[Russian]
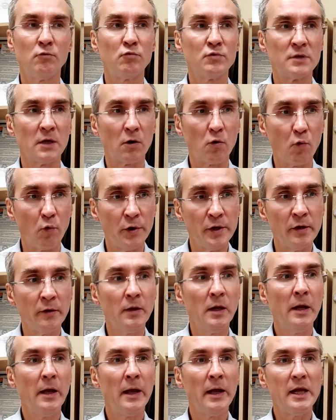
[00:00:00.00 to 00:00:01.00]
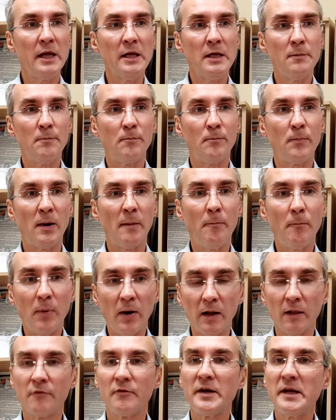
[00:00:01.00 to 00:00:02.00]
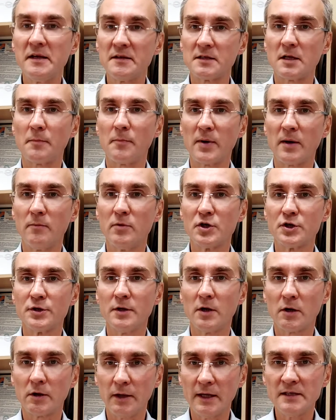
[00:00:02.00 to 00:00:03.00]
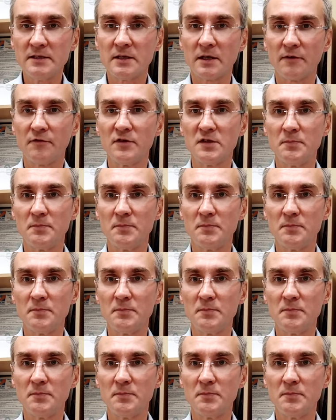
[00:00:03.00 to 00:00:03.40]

узаконен и попал в реестр промышленных кластеров